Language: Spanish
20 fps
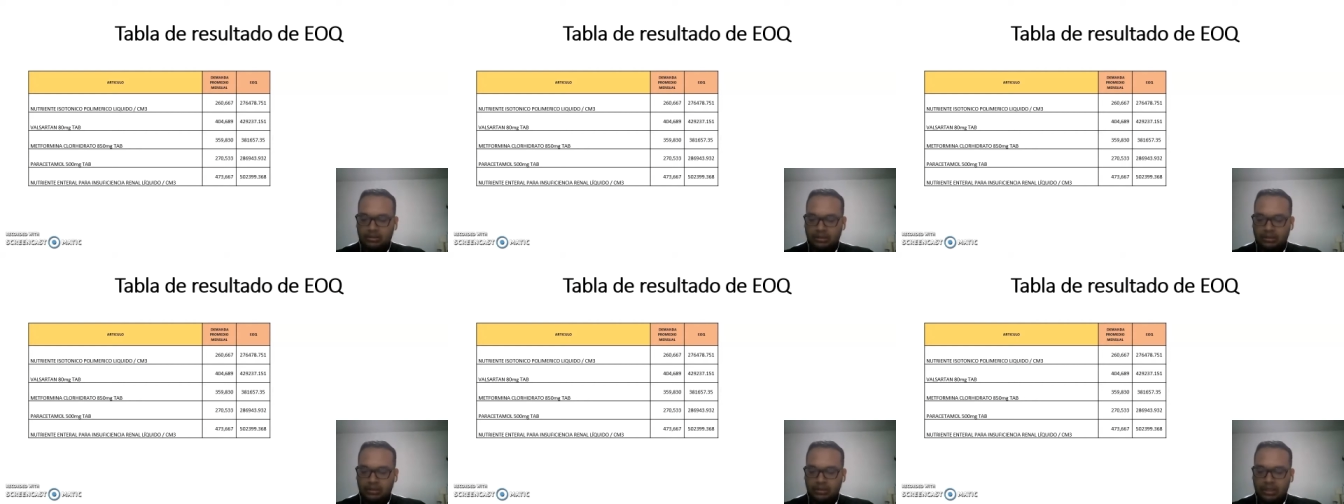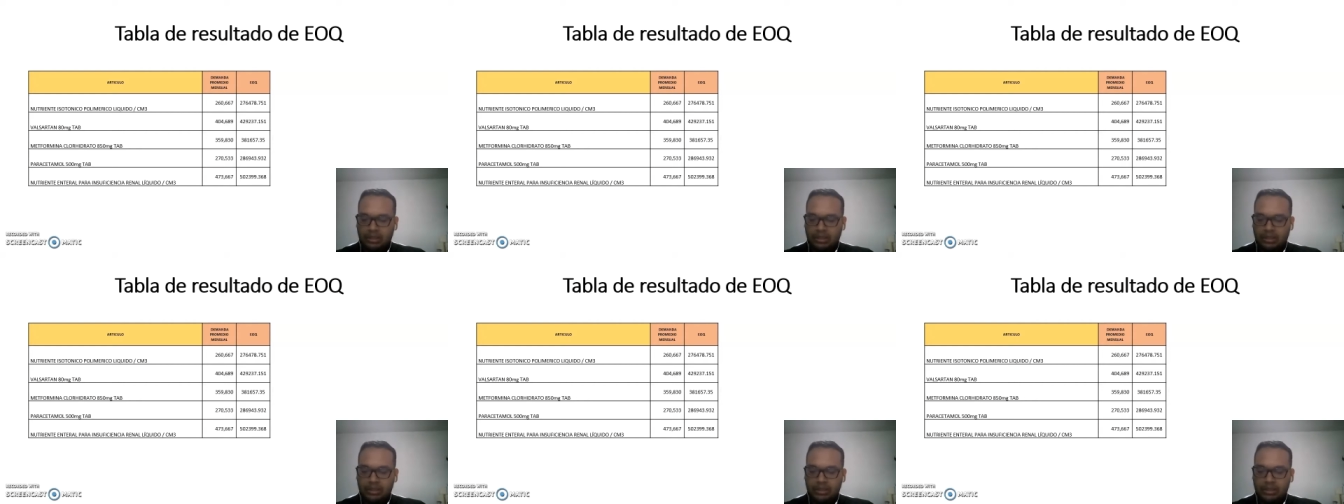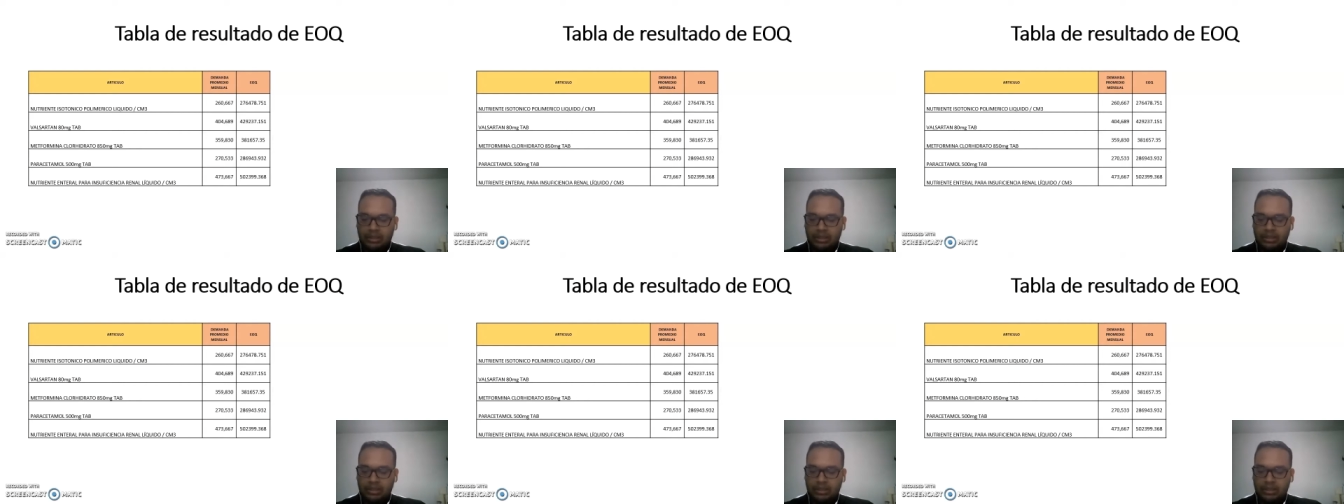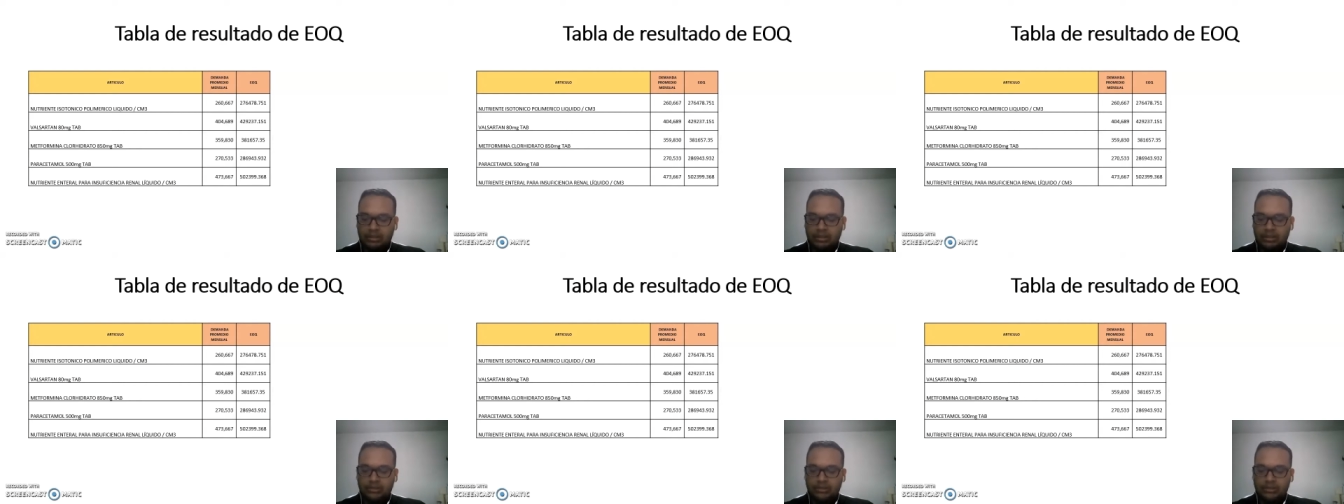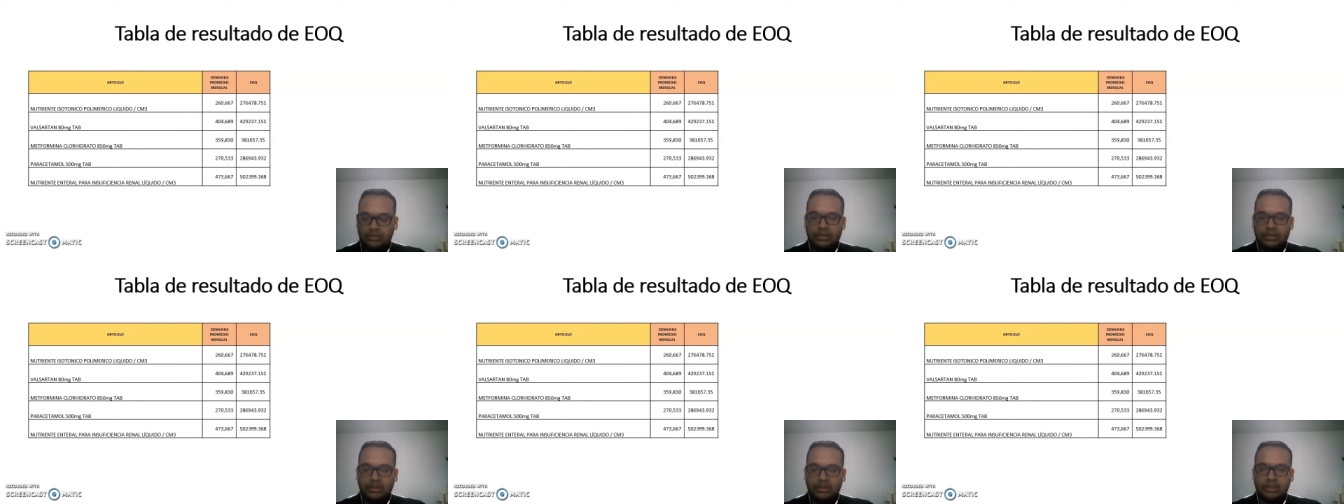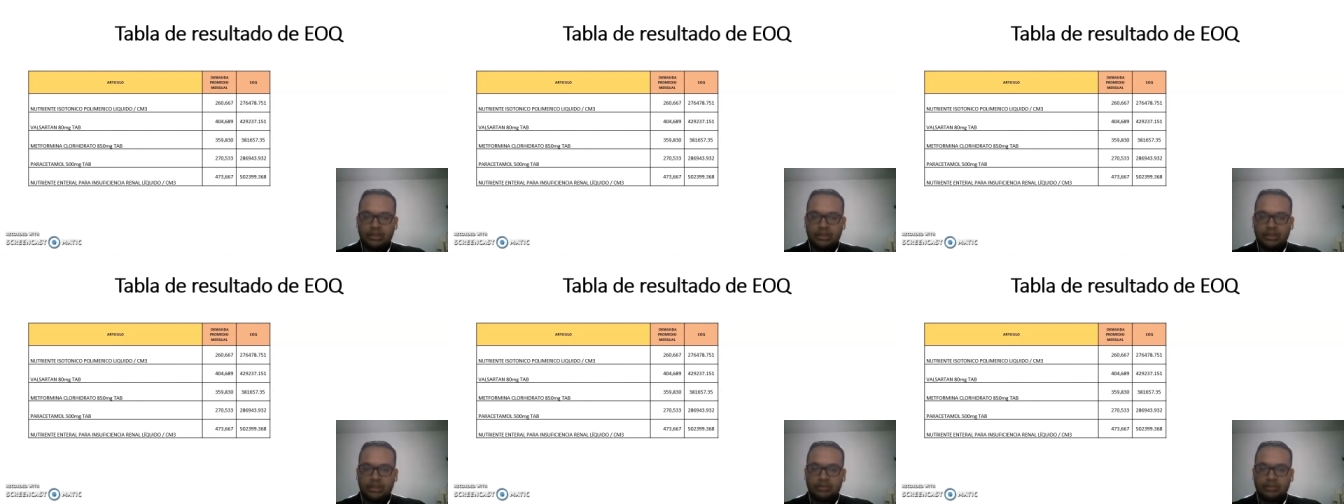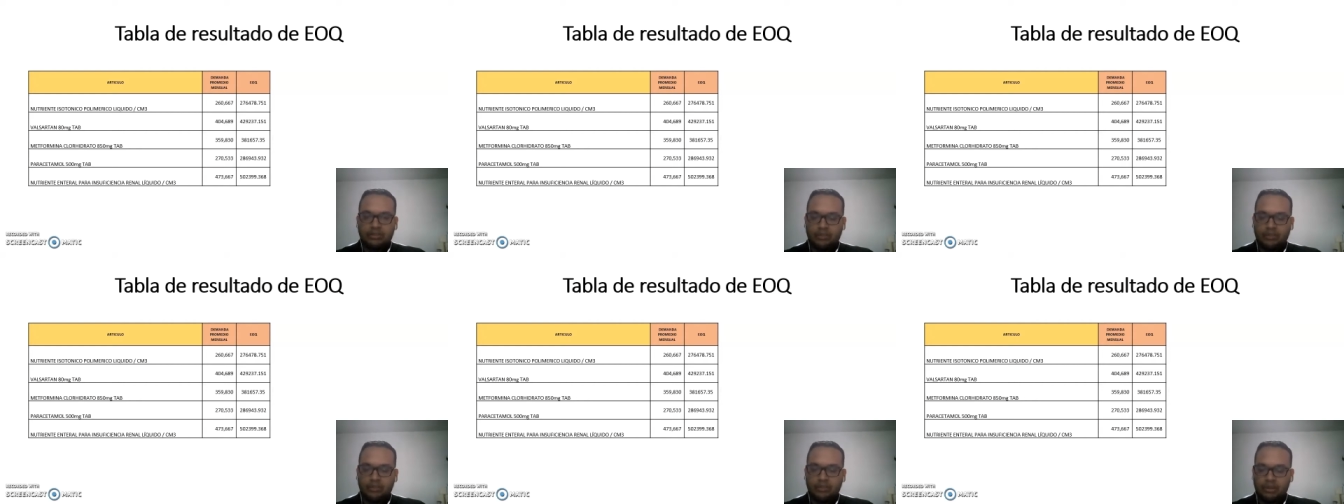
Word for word: la el costo de realizar un